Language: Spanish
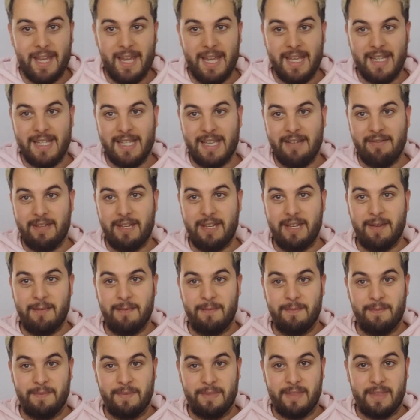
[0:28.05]
Esta
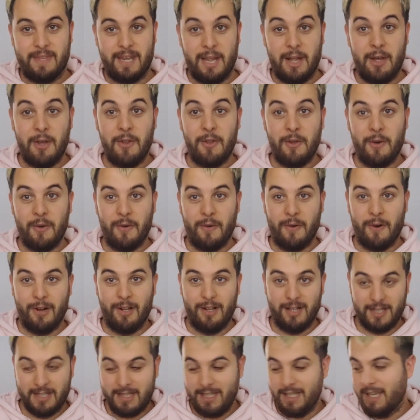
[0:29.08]
vez traigo dos
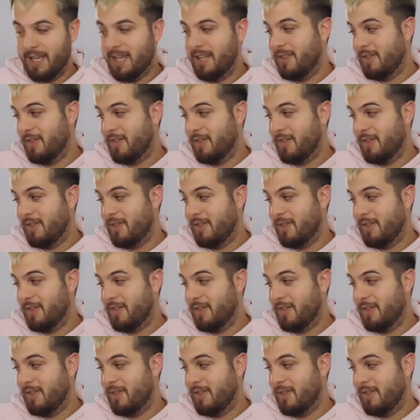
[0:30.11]
bolsas,